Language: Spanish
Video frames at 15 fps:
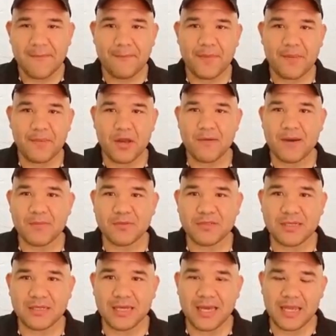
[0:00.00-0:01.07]
Primero vamos
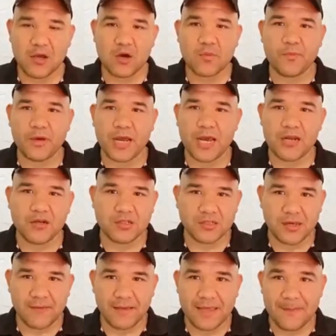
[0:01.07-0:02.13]
a incorporar en
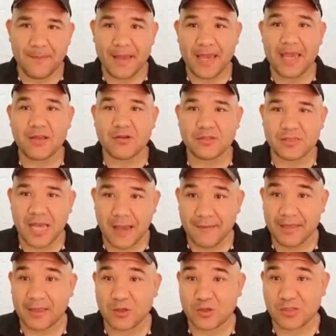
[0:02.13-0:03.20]
nuestra vida pequeños
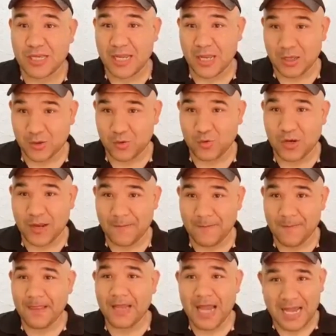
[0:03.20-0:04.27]
hábitos de lectura.
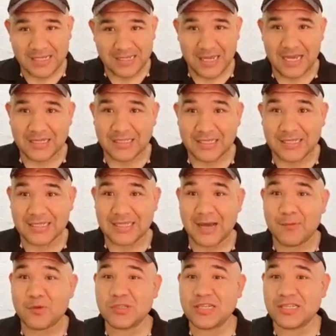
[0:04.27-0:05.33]
Así es,
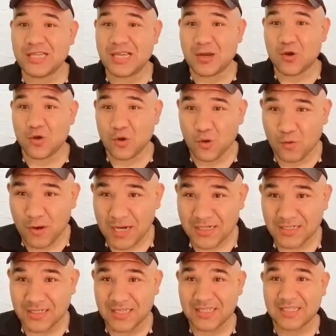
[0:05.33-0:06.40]
necesitamos ese coco
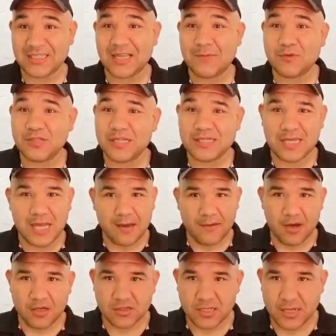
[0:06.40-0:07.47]
wash, necesitamos ese
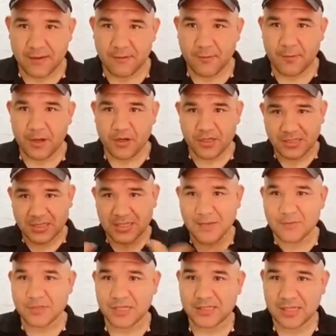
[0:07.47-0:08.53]
lavado de cerebro, pero
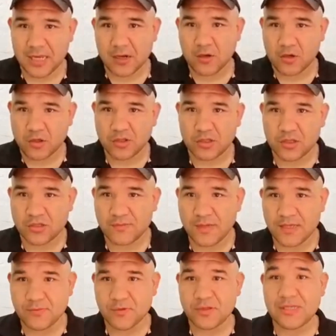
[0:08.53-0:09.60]
necesitamos hacerlo nosotros
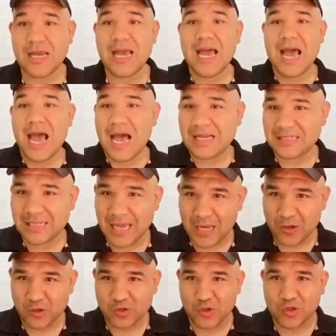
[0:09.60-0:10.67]
mismos hacia
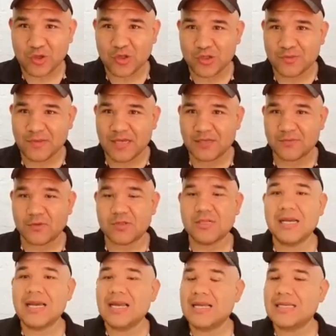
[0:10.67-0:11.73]
nosotros mismos.
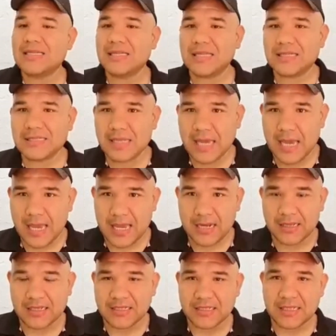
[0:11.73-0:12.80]
Necesitas
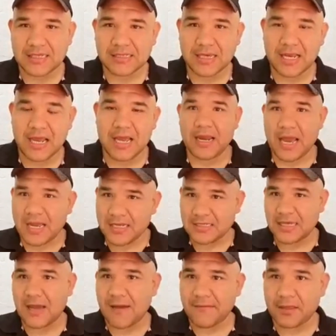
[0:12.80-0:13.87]
leer, necesitas crear
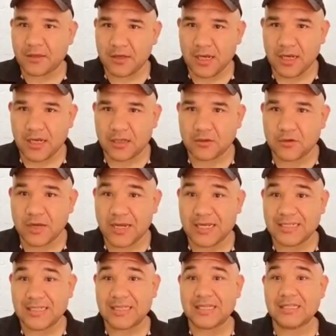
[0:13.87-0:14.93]
ese hábito de la lectura,
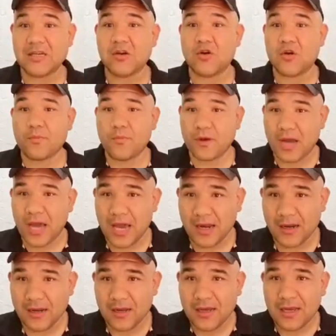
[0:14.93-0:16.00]
necesitas incorporar
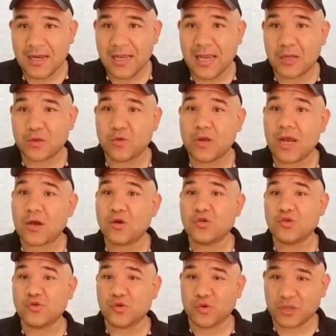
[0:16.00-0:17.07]
lectura
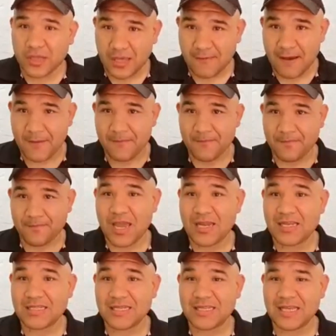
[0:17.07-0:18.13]
constructiva, y
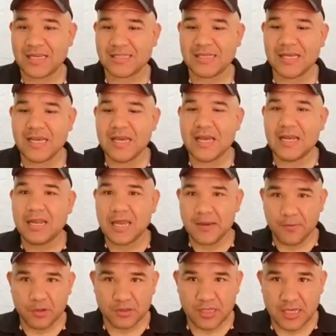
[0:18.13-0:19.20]
necesitas
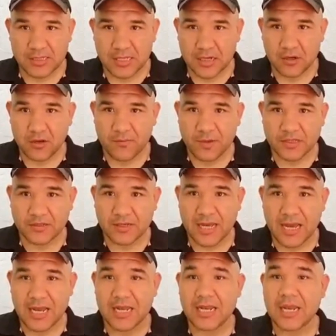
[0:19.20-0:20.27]
libros de desarrollo
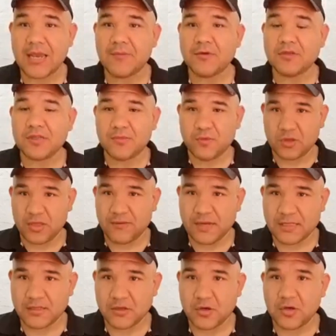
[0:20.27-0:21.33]
personal, libros de
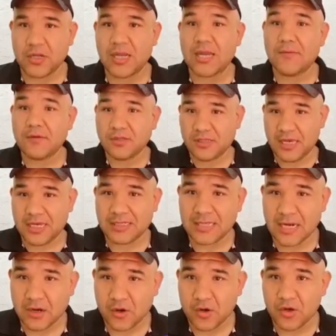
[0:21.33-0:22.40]
motivación, libros de
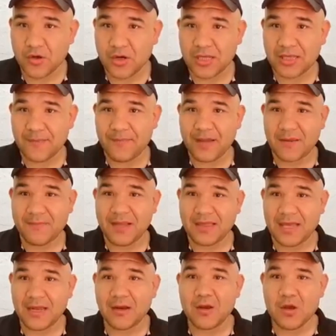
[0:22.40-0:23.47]
desarrollo que te
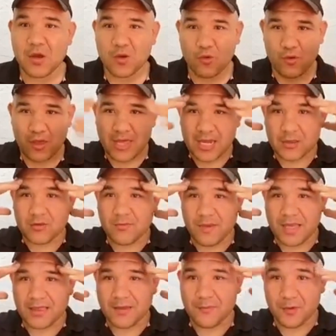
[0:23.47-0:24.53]
permitan cuidar tu
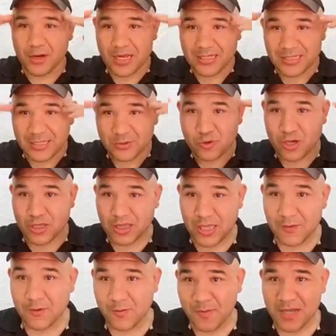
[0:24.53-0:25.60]
mente, porque este es tu
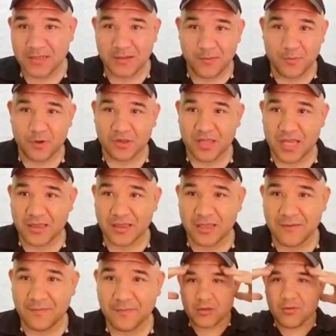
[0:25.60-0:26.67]
activo más importante.
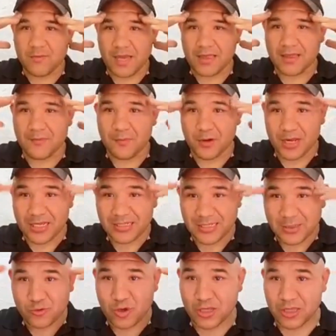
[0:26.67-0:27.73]
Tu mente, porque este
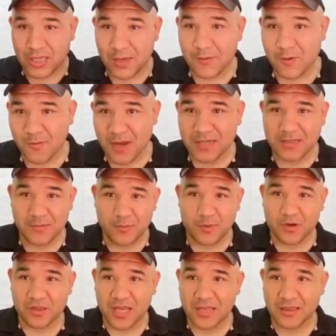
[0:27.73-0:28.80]
es tu activo más
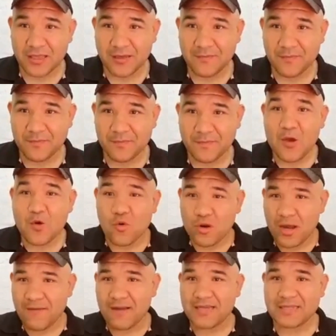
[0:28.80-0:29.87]
importante.
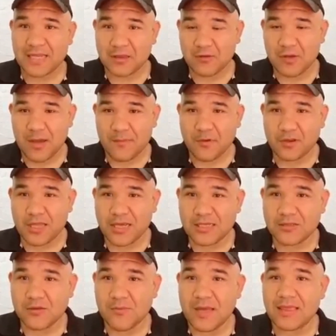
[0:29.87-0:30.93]
Una vez que tú ya proteges
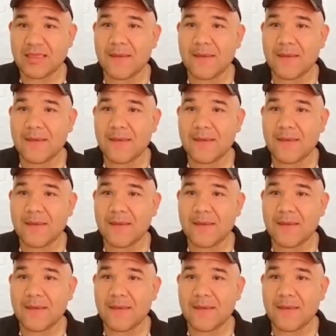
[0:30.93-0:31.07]
tu mente,